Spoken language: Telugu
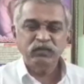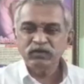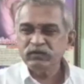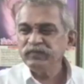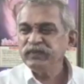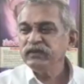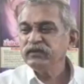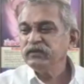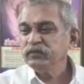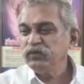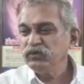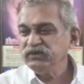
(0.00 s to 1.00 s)
నమ్మకం
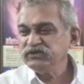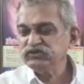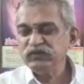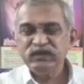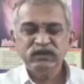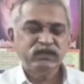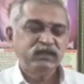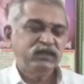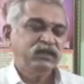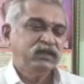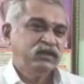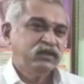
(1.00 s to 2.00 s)
పోలీసు వారికి
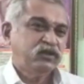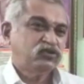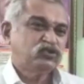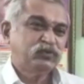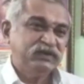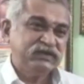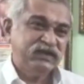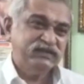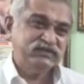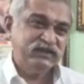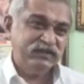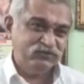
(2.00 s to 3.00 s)
ఖర్చు
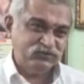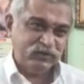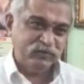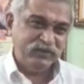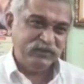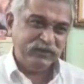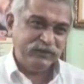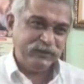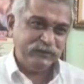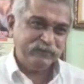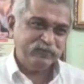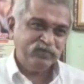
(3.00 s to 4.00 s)
పెట్టాల్సిన అవసరం
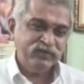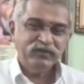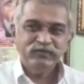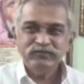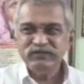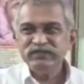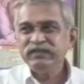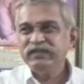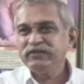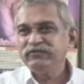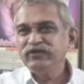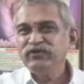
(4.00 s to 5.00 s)
ఏందన్నారు విధి
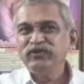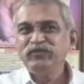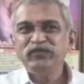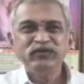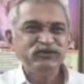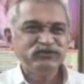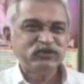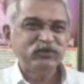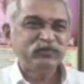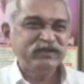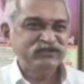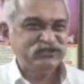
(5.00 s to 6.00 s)
నిర్వహణలో
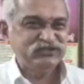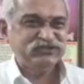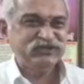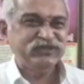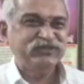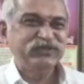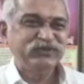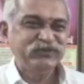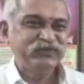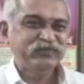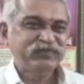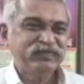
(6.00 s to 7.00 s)
పోలీసులు పనిచేసిన
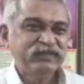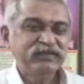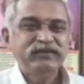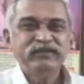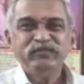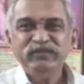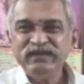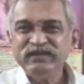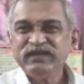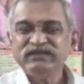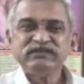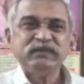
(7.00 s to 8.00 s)
తీరు
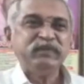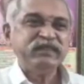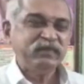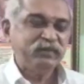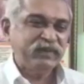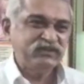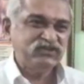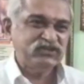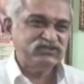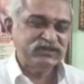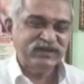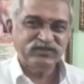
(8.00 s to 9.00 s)
మెడికల్ సిబ్బంది
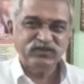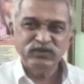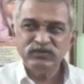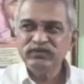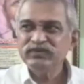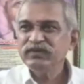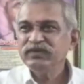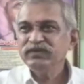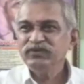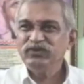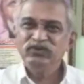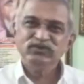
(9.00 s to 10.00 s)
పనిచేసిన తీరు
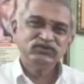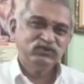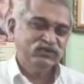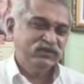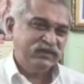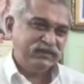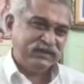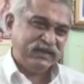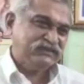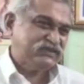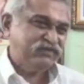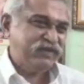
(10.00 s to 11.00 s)
ఈరోజు
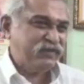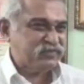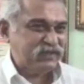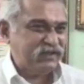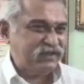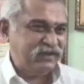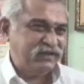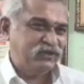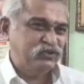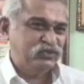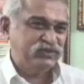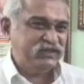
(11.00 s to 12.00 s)
రాష్ట్ర వ్యాప్తంగానే
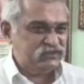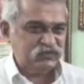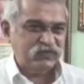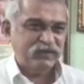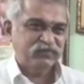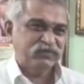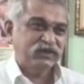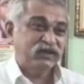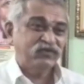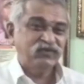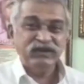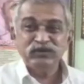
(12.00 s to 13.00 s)
కాదు
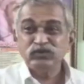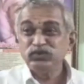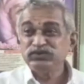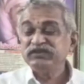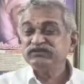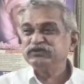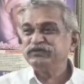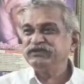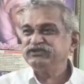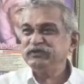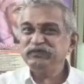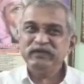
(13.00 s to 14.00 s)
దేశవ్యాప్తంగా వాళ్ళని
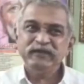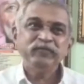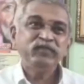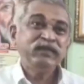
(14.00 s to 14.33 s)
గుర్తించమని చెప్పి